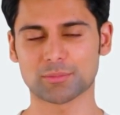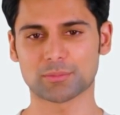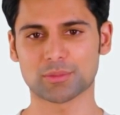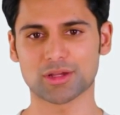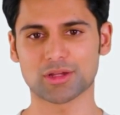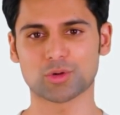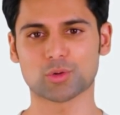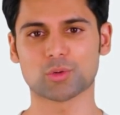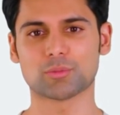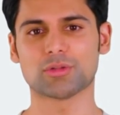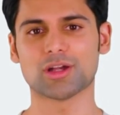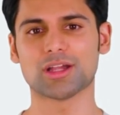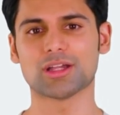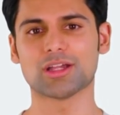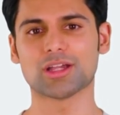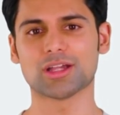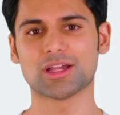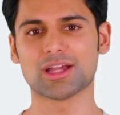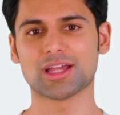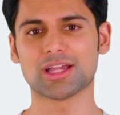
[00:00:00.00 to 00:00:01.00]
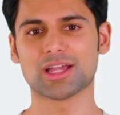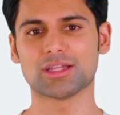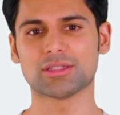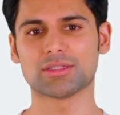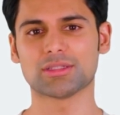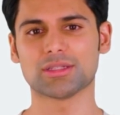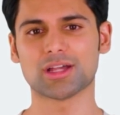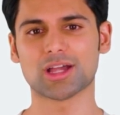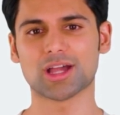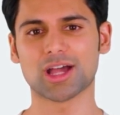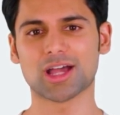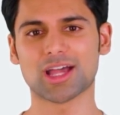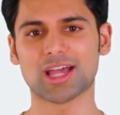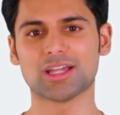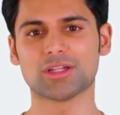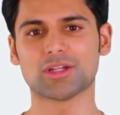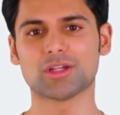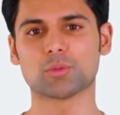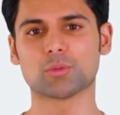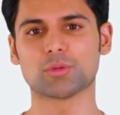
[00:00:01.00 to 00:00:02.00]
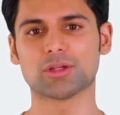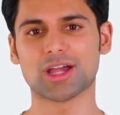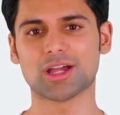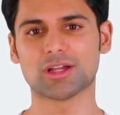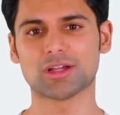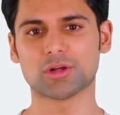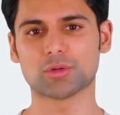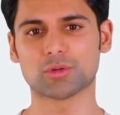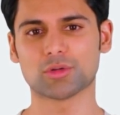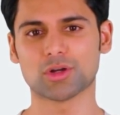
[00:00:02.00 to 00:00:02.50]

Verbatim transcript: Mit nur wenigen Klicks kannst du lange